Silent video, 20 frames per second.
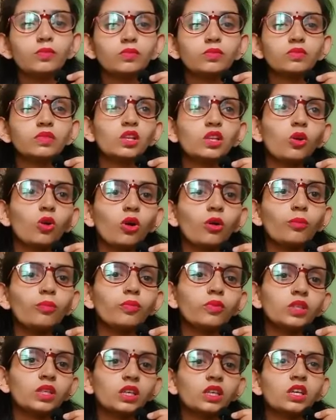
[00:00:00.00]
लोग
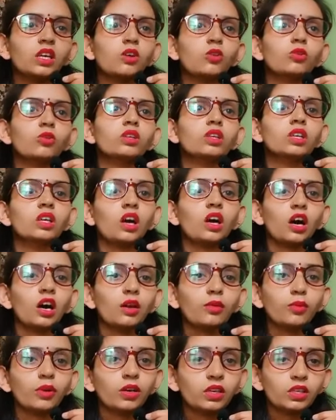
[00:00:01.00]
मेरी उनकी हर
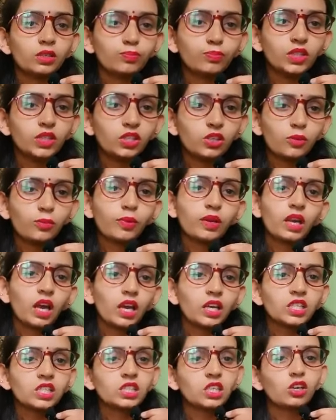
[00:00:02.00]
वीडियो पे लाइक
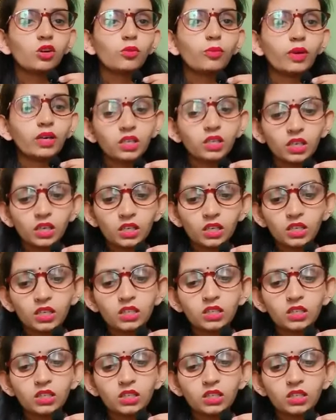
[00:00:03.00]
शेयर कमेंट करके